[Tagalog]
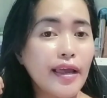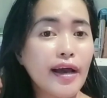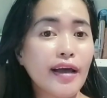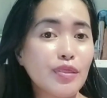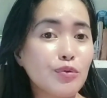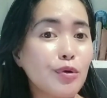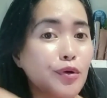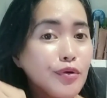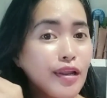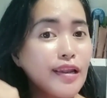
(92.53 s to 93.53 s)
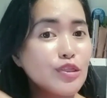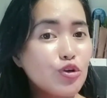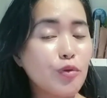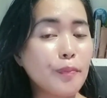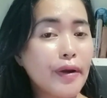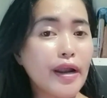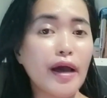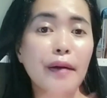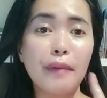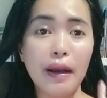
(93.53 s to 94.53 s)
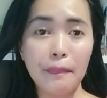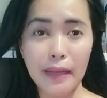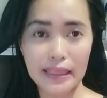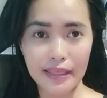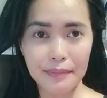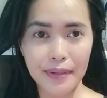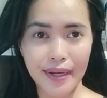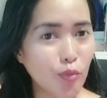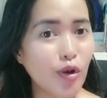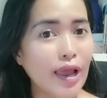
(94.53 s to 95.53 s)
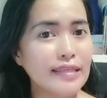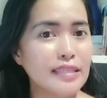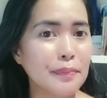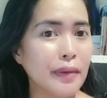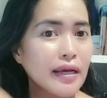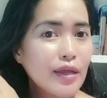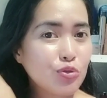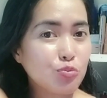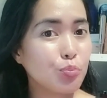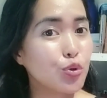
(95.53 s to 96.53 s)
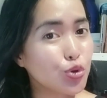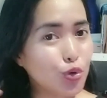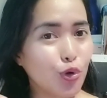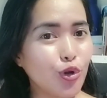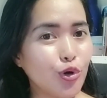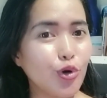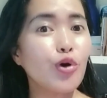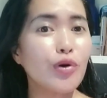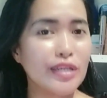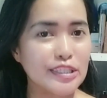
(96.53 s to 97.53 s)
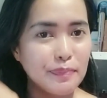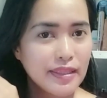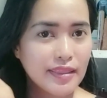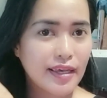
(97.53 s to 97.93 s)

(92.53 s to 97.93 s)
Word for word: Nakatulong din ito para magpatibay mula sa pagkaputol o split